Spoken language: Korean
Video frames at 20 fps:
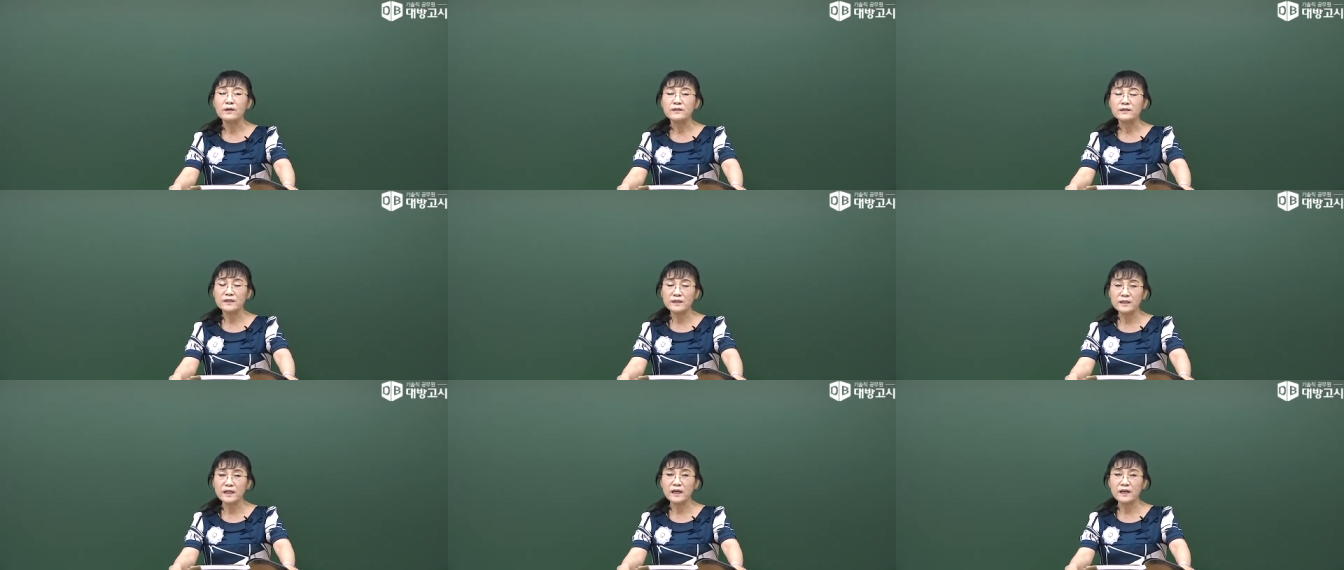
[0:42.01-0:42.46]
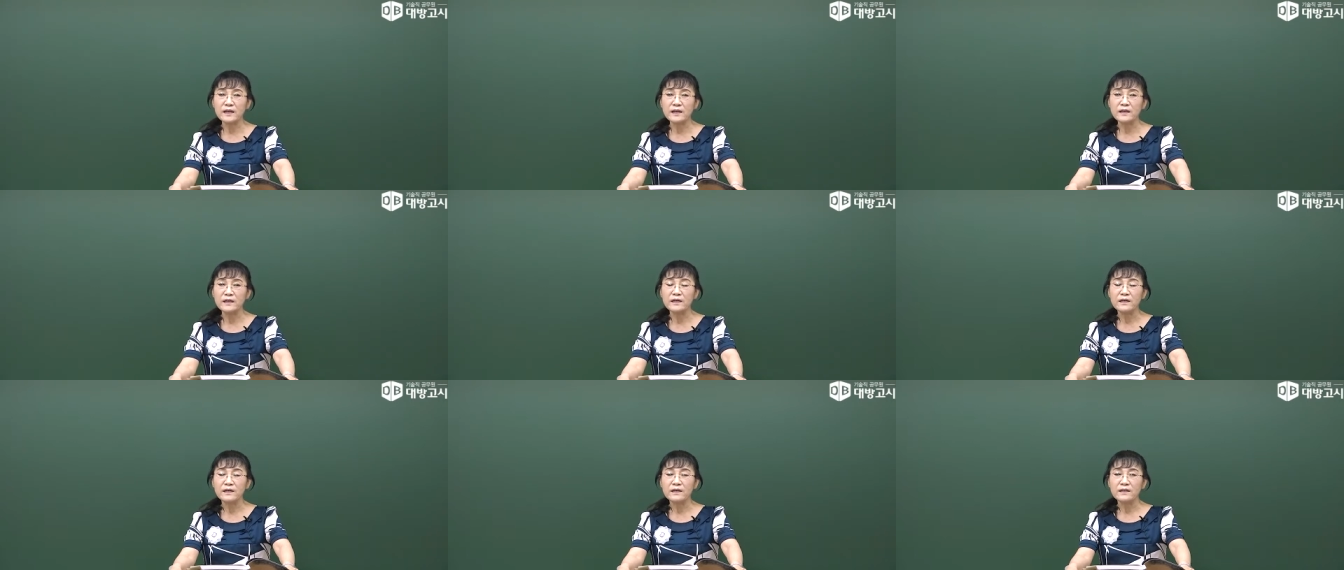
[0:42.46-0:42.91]

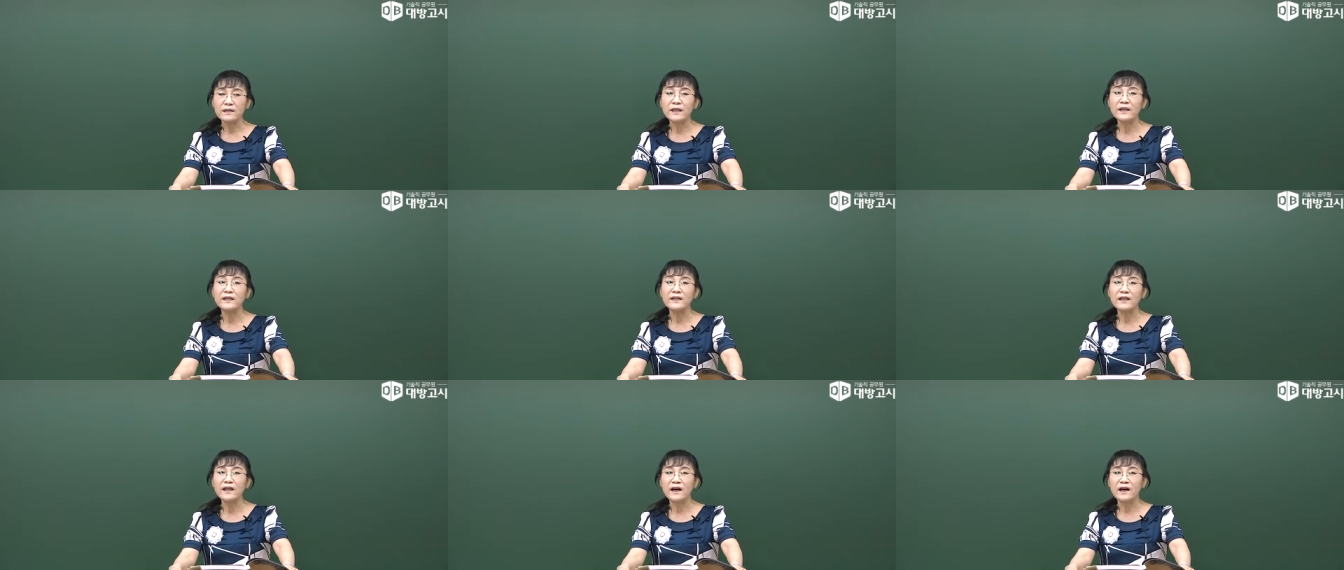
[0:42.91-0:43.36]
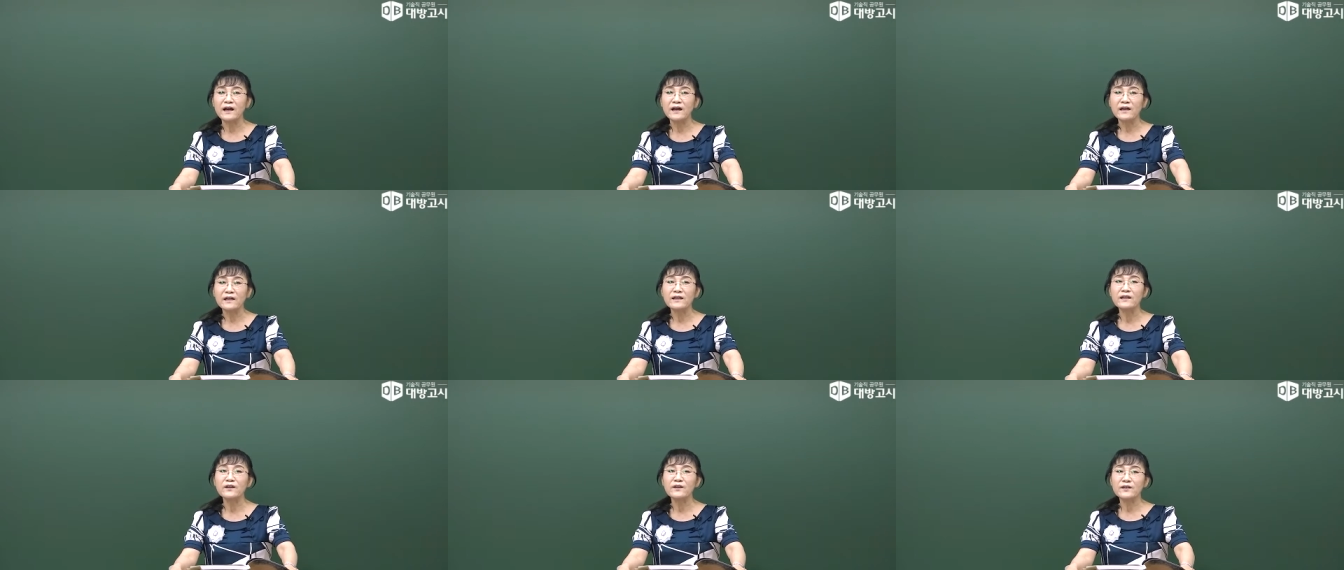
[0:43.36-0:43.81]
진행이 된다
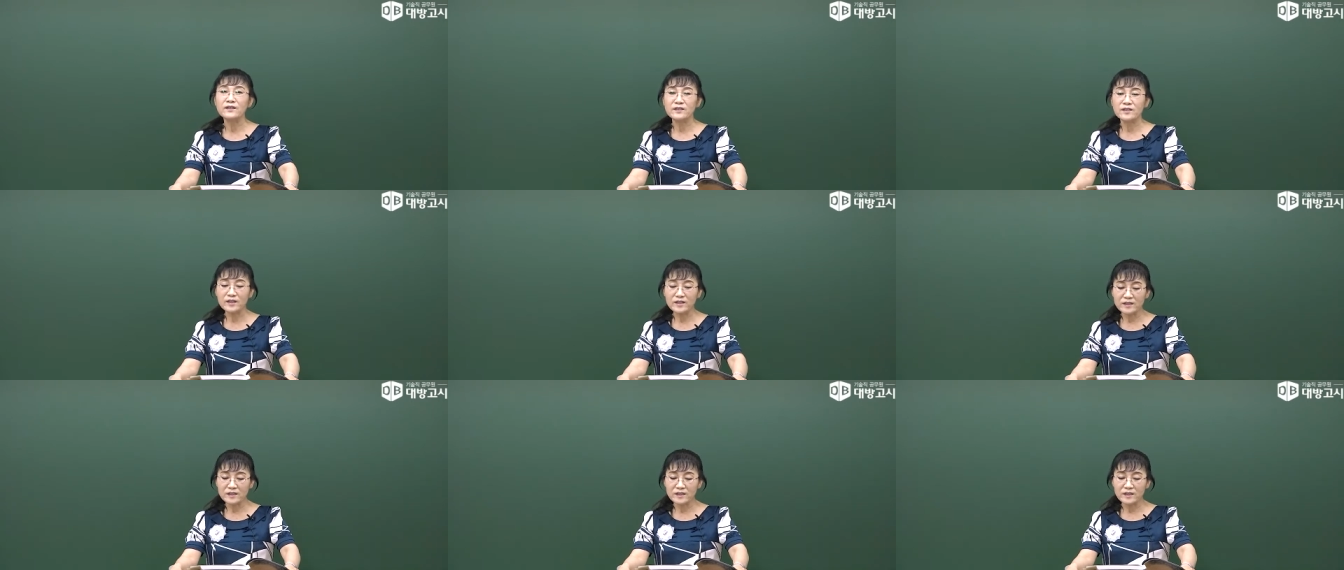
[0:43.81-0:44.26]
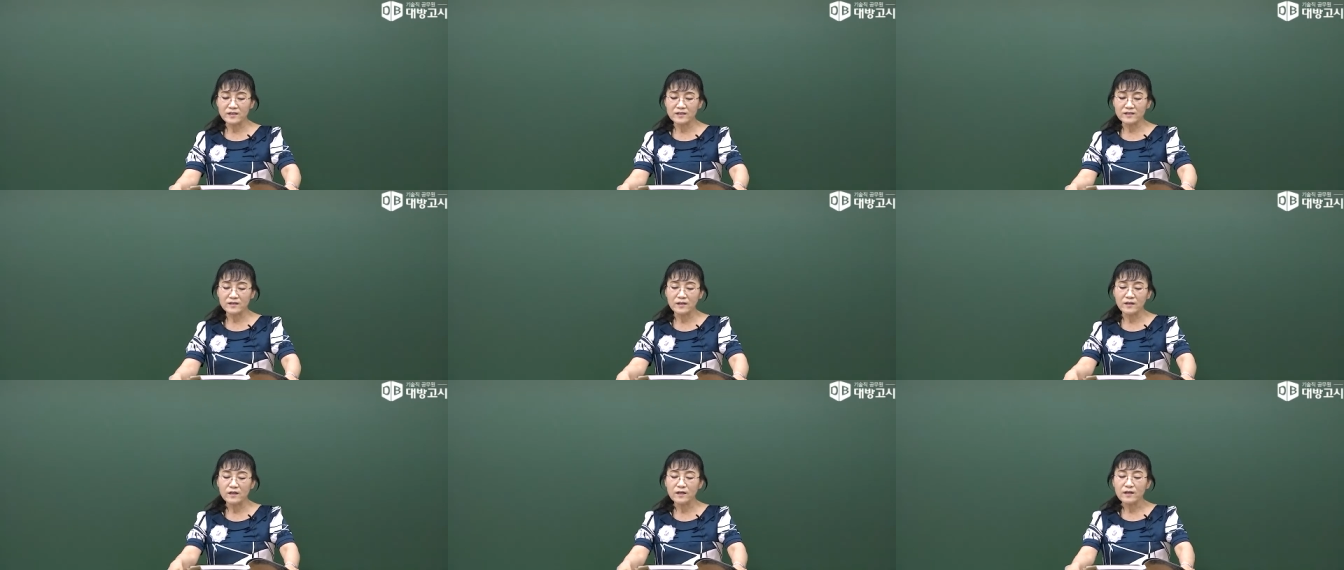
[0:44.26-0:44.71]
이렇게 써있지
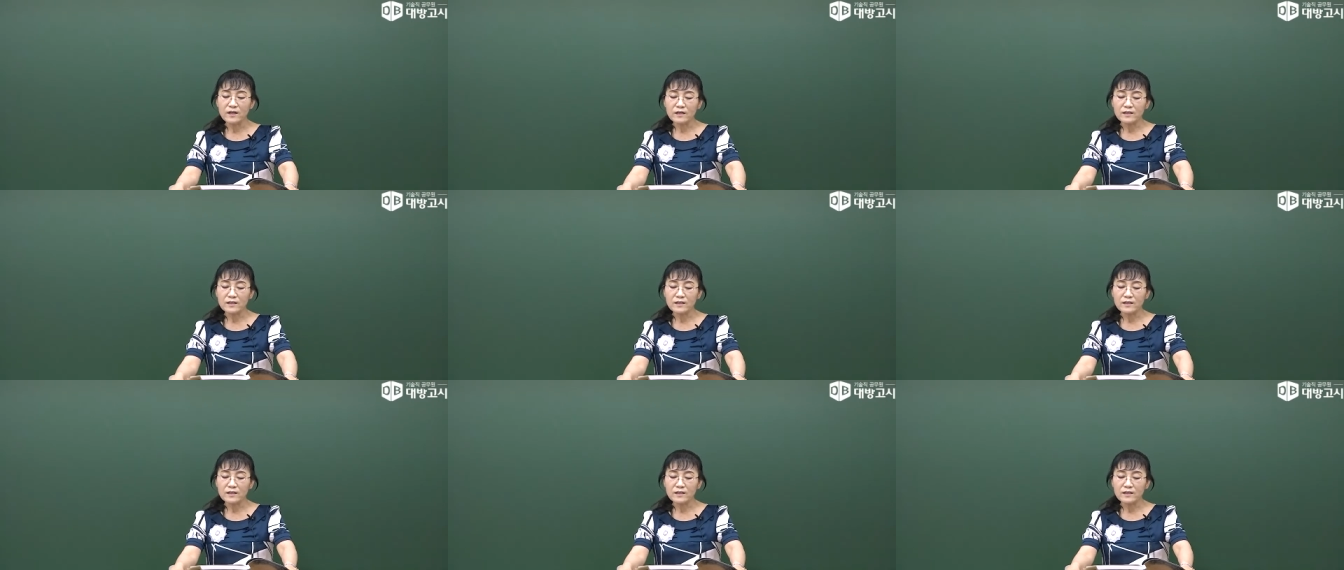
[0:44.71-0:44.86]
그래서